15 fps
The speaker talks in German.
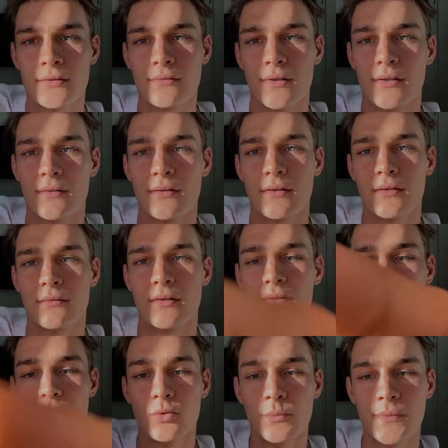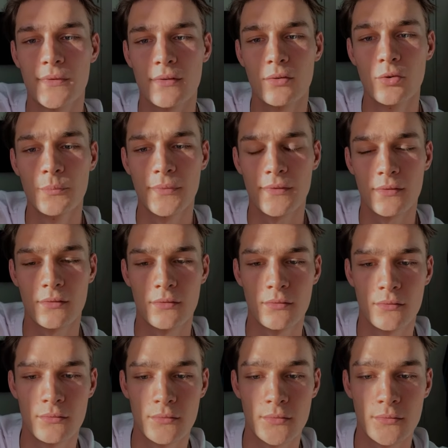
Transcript: Ich weiß nicht. Warte. Ups, ups.